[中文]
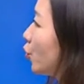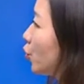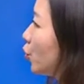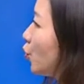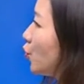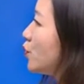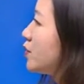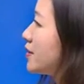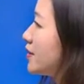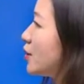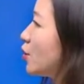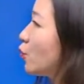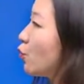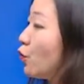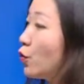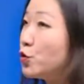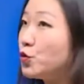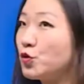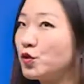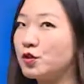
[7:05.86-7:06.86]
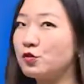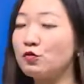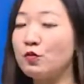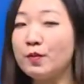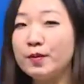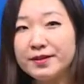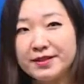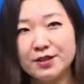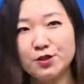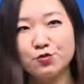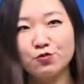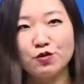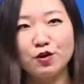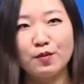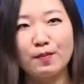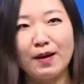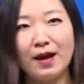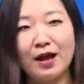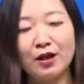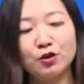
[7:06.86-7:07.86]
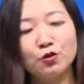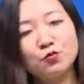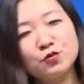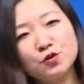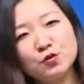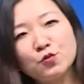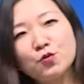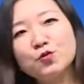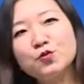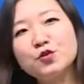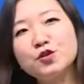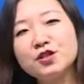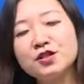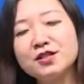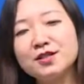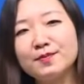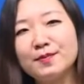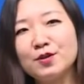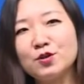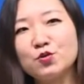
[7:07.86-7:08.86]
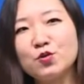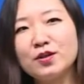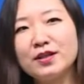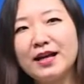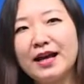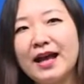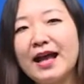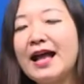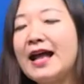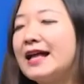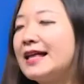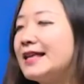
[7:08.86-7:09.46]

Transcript: 动词的过去式，我们记住了吗？动词过去式怎么说呢？